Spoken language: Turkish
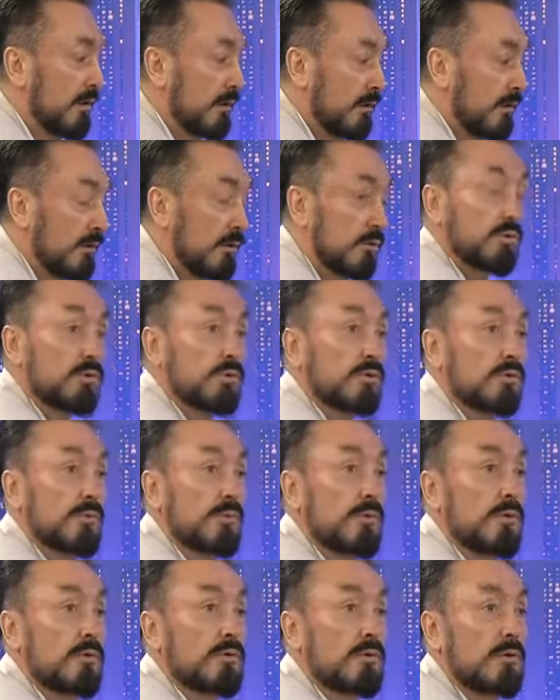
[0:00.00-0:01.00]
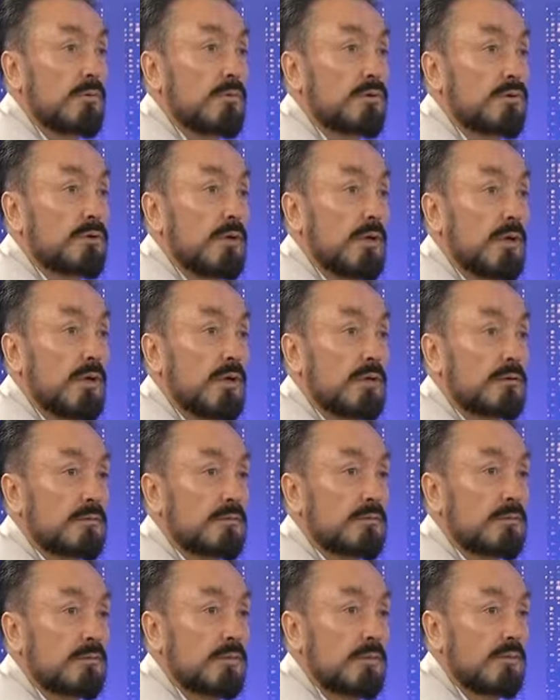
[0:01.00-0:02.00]
E, tutmuyor diyor bir şey
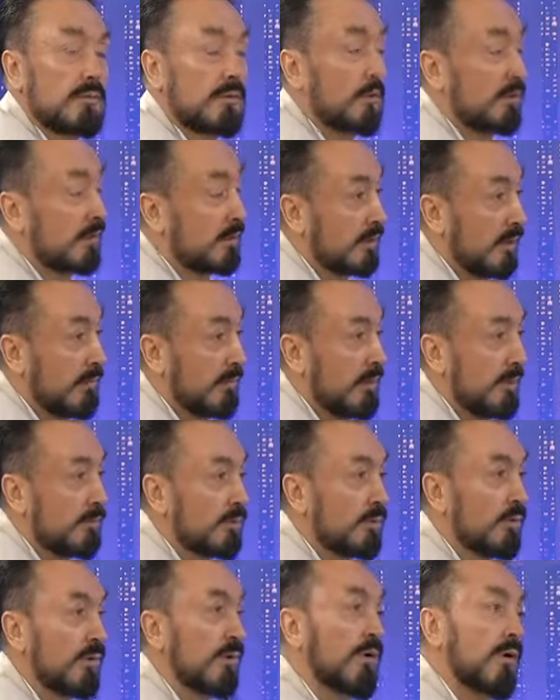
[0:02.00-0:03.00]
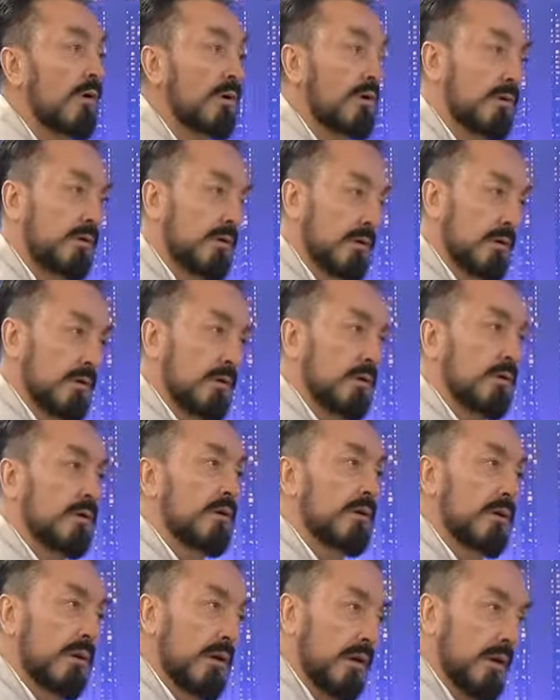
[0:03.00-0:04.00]
lazım diyor. E tamam diyor o
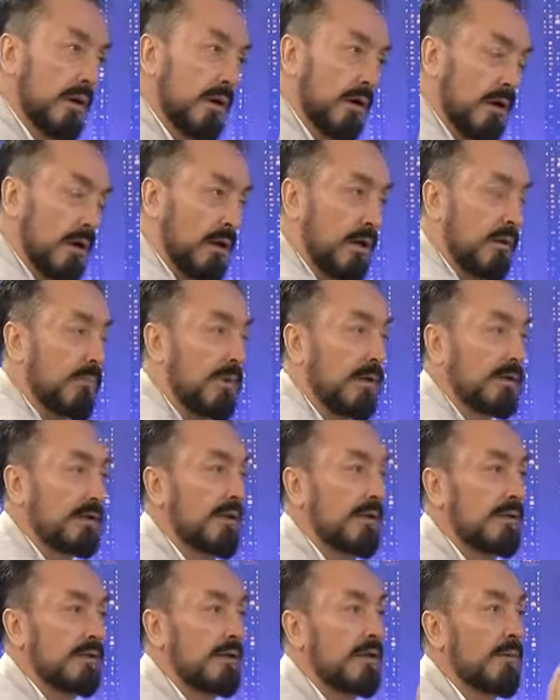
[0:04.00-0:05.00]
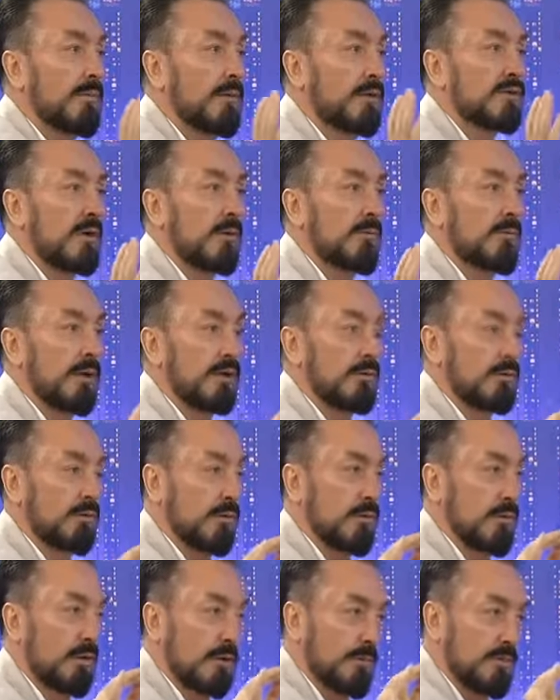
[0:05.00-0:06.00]
ara maddeyi de yapacağım ben
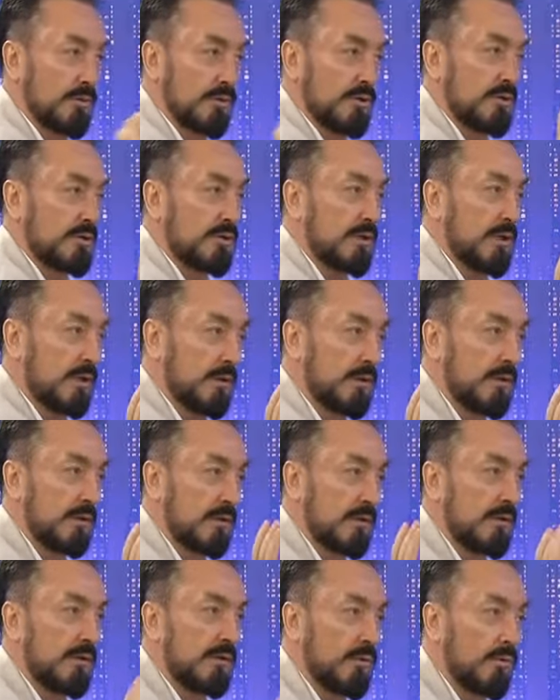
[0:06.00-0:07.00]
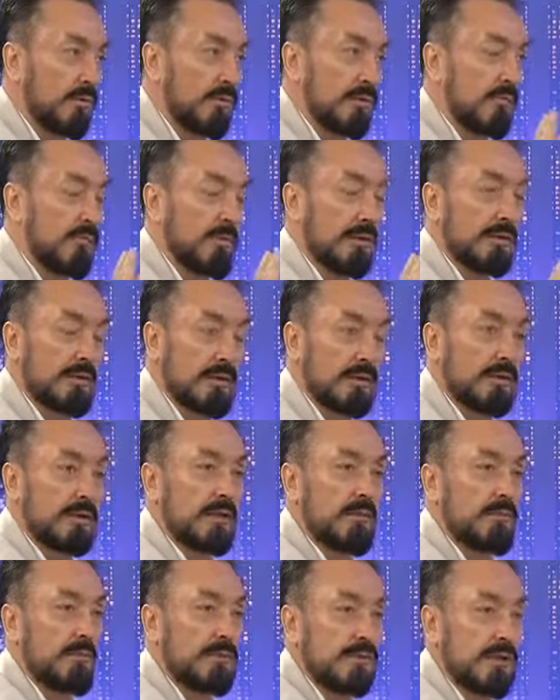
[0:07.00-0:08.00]
diyor. Yapıştıracak olan maddeyi de
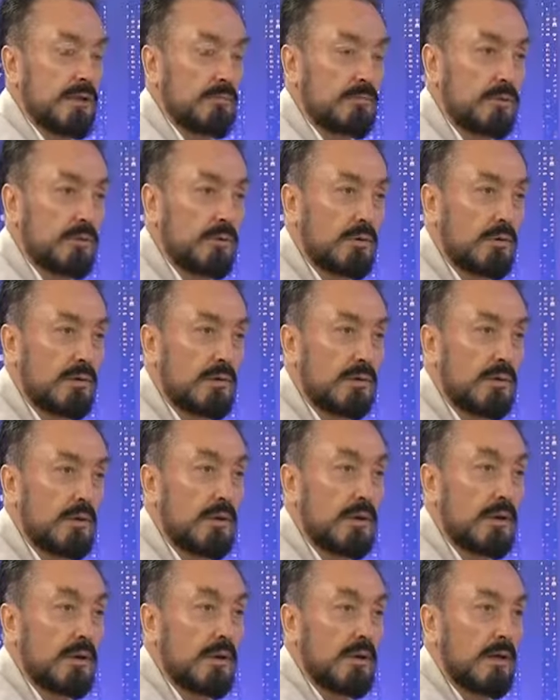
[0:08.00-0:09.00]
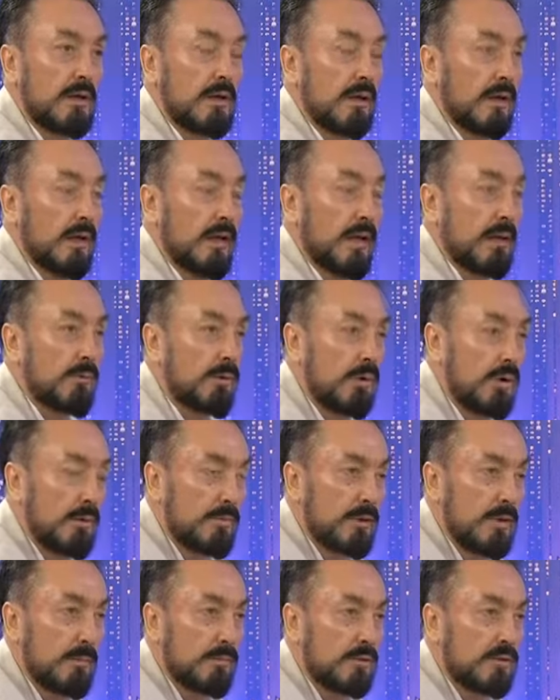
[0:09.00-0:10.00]
yapacağım diyor. Hem öyle bir
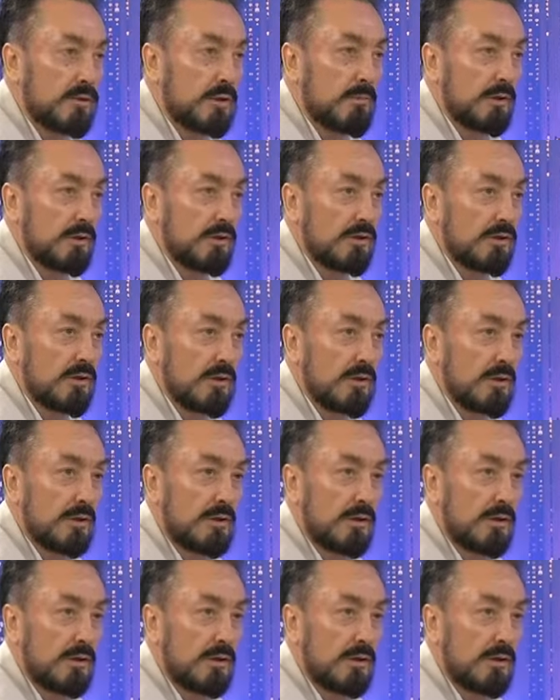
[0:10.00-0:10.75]
yapıştırmak ki